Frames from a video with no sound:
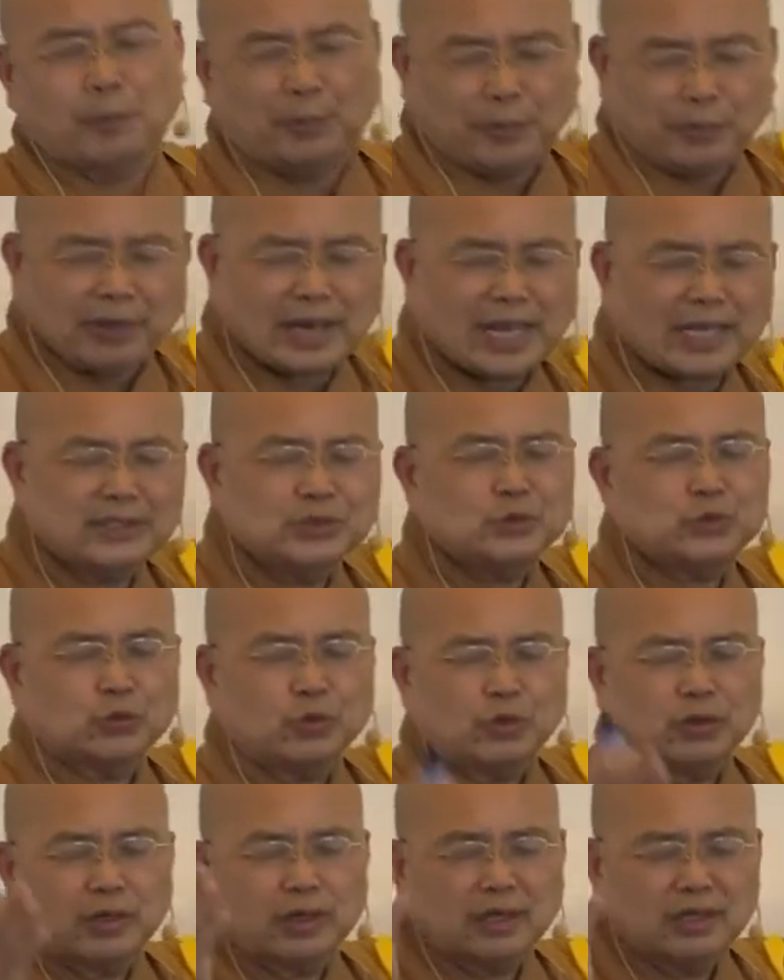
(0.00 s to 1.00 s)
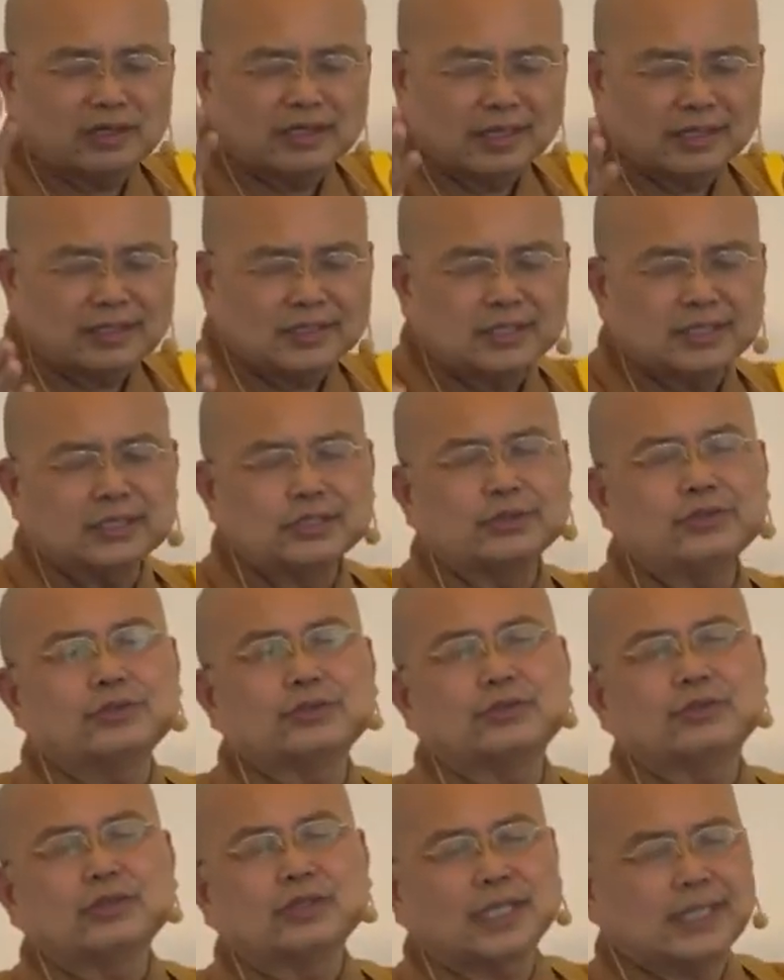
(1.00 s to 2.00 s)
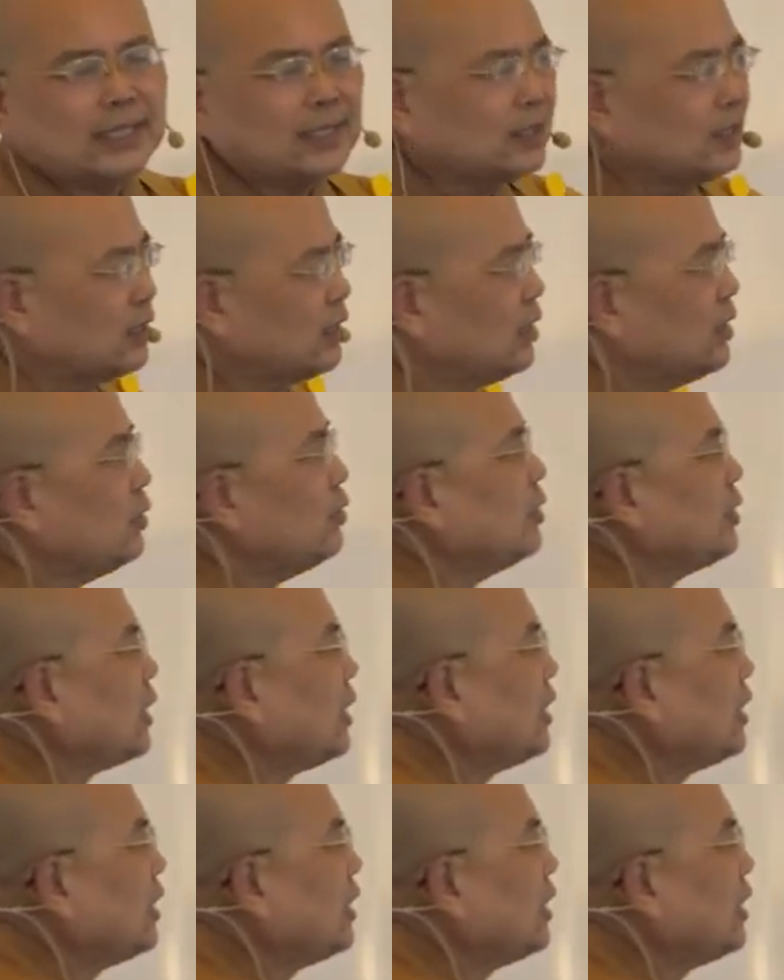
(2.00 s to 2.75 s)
不染着而能离欲，那离欲